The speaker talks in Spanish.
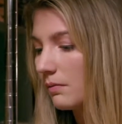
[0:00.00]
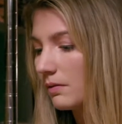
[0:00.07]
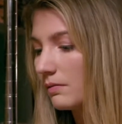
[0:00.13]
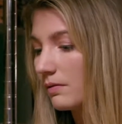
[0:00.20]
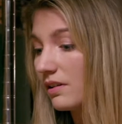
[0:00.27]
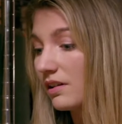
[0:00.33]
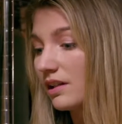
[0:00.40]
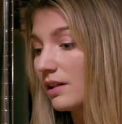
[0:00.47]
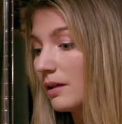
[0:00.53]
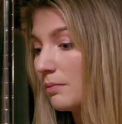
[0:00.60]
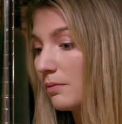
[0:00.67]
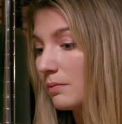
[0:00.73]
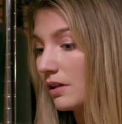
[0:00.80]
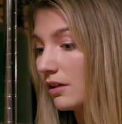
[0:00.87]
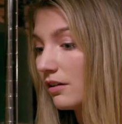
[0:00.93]
Puede
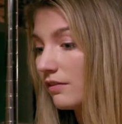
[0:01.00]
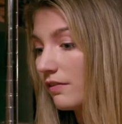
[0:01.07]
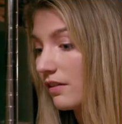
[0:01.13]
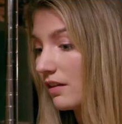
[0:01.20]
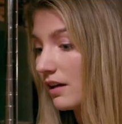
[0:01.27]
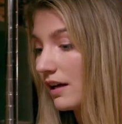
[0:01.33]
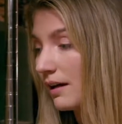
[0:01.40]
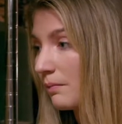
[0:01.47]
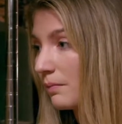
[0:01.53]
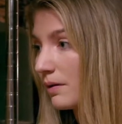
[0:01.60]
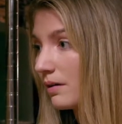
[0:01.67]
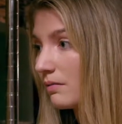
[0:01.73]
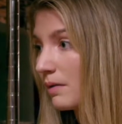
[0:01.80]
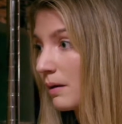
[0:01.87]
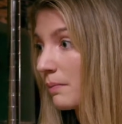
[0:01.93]
quedarse aquí esta
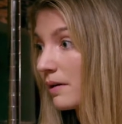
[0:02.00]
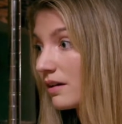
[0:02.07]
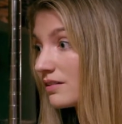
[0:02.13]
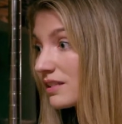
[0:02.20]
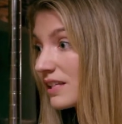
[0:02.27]
noche, pero mis